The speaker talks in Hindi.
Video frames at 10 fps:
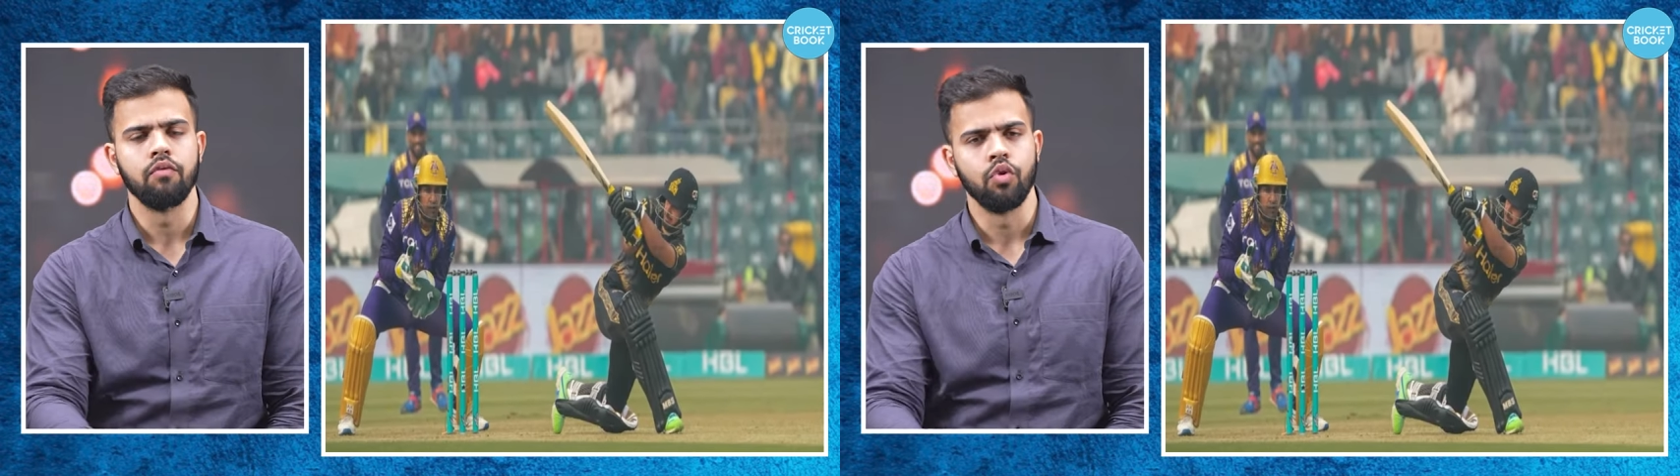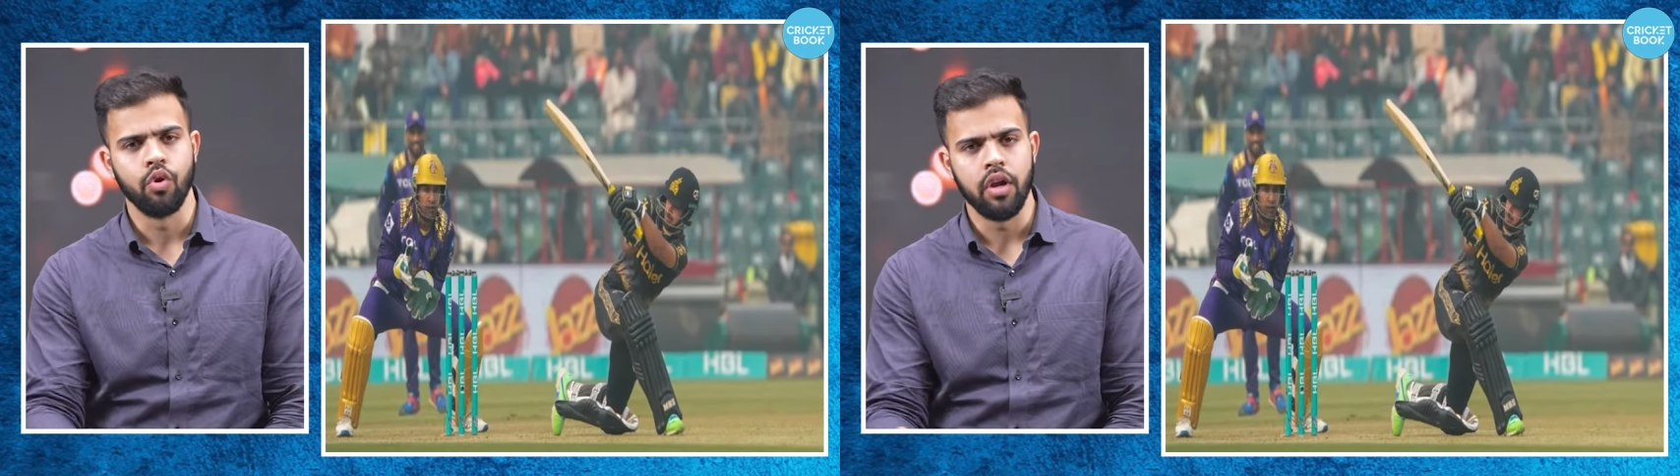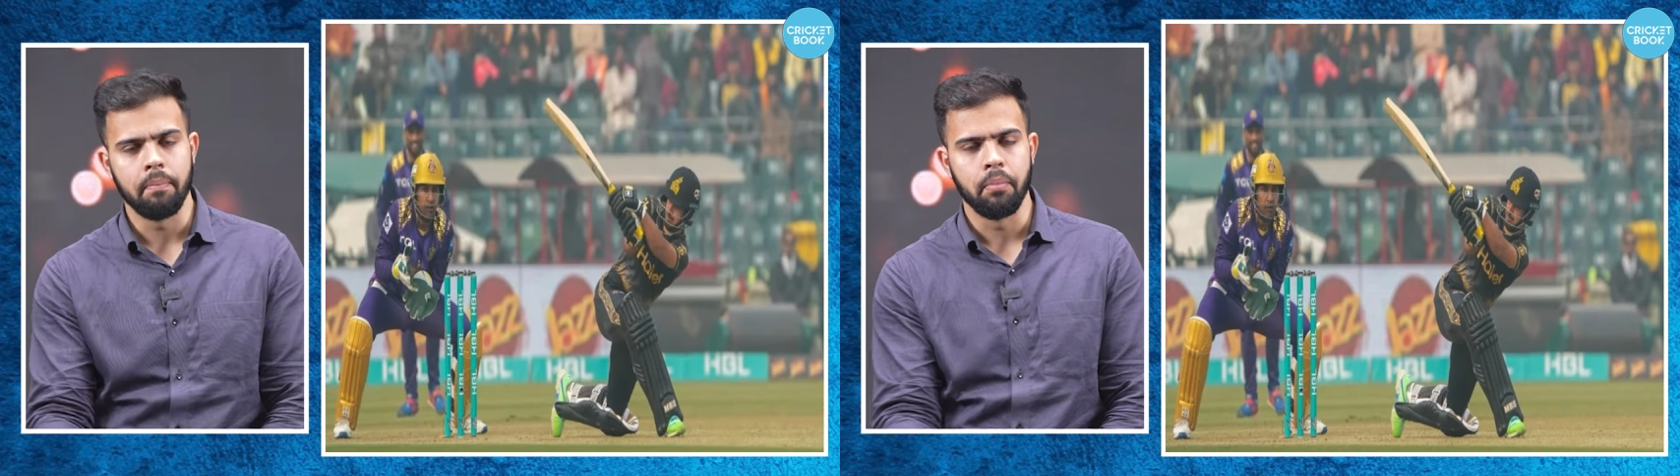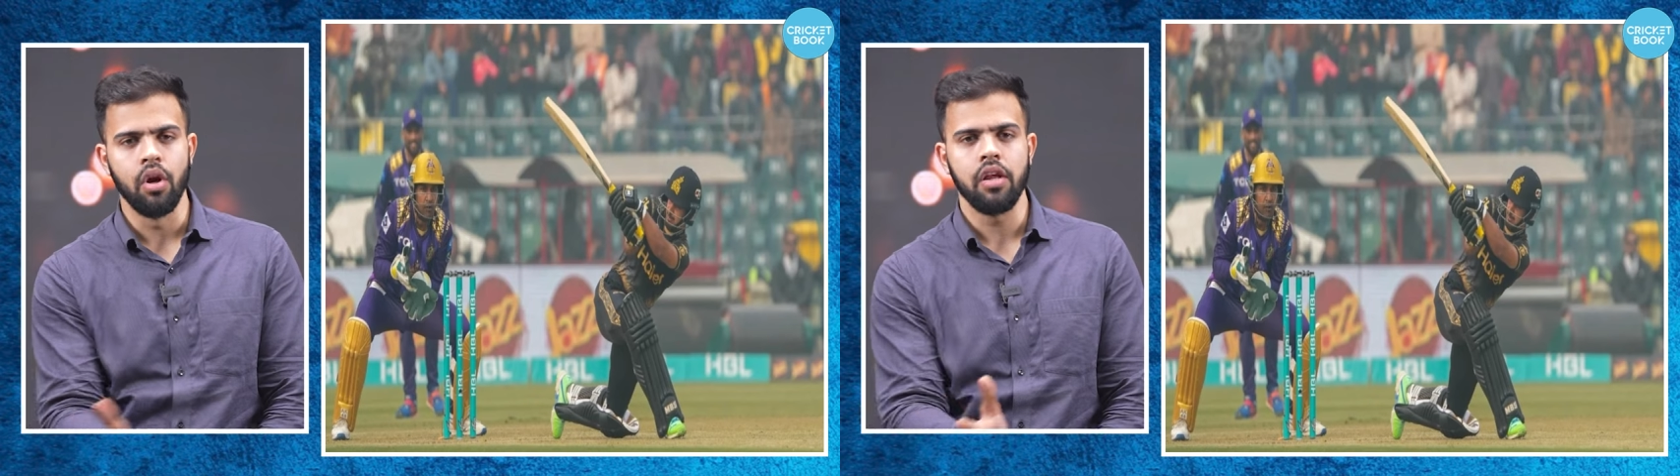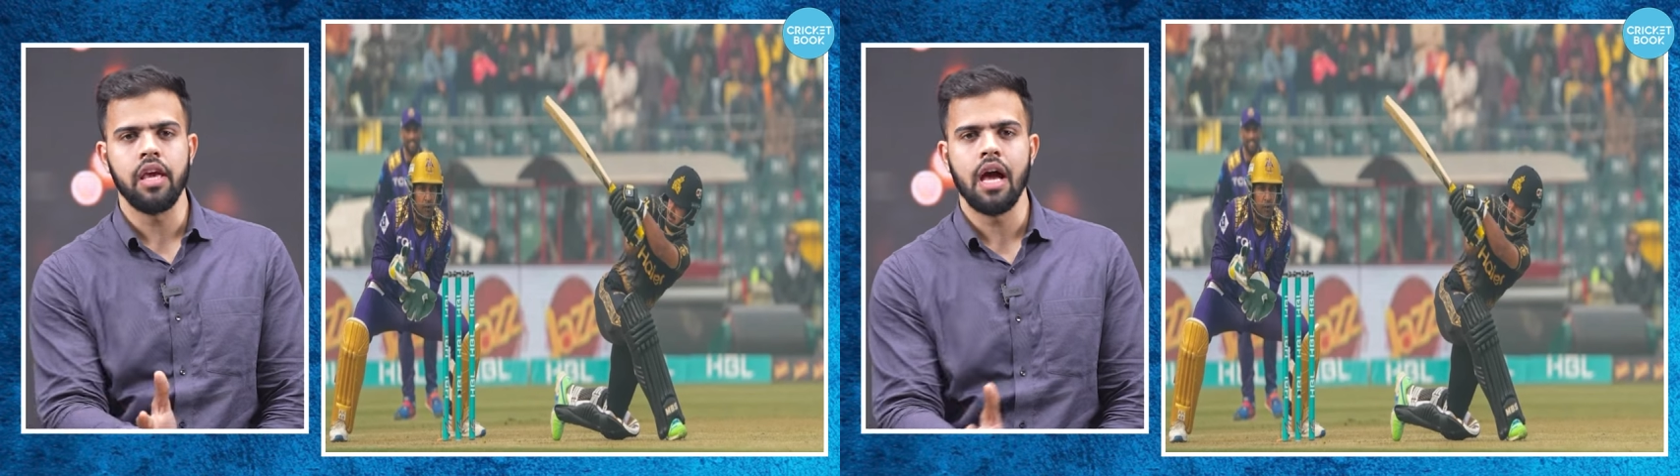उन्होंने
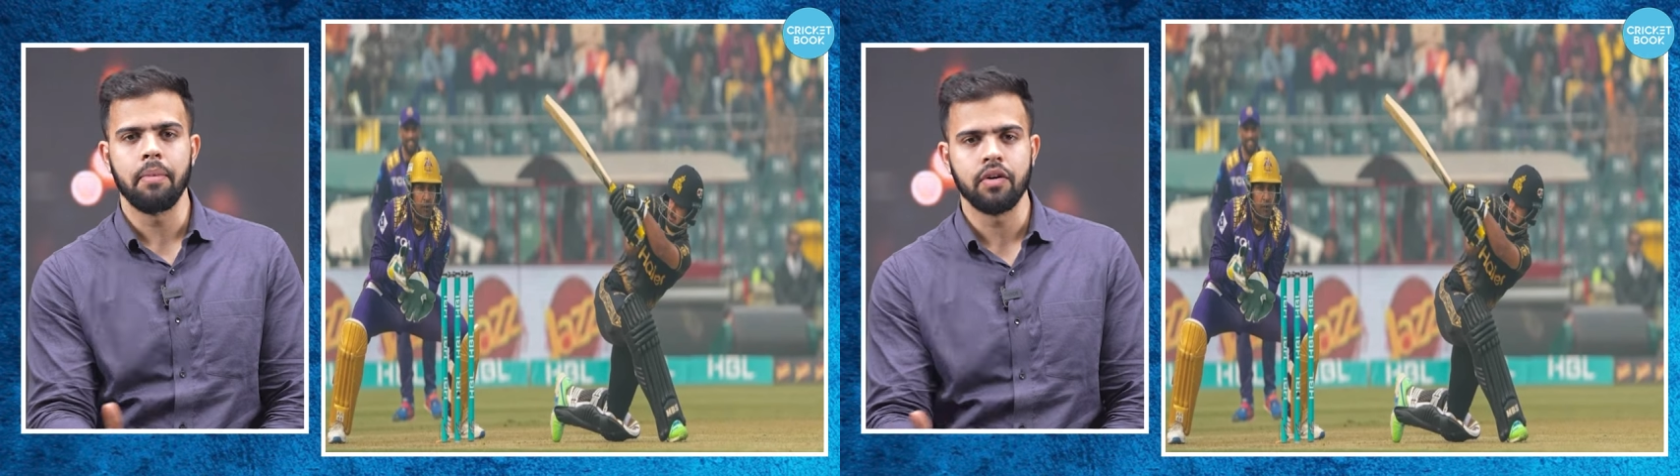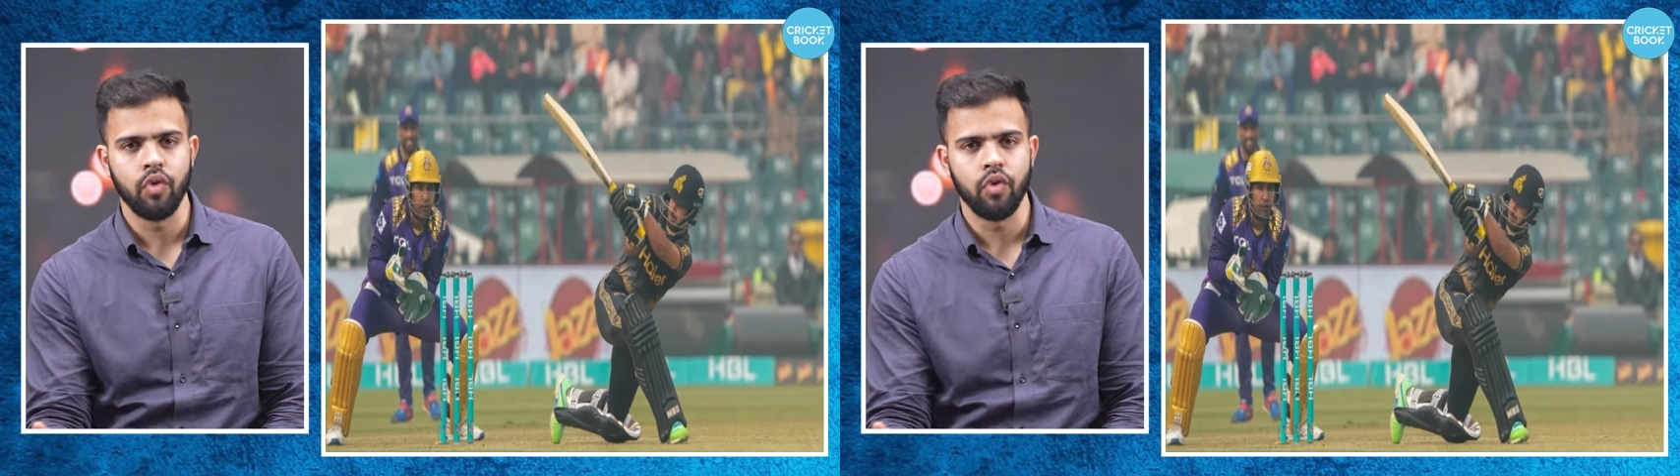पुल किया बट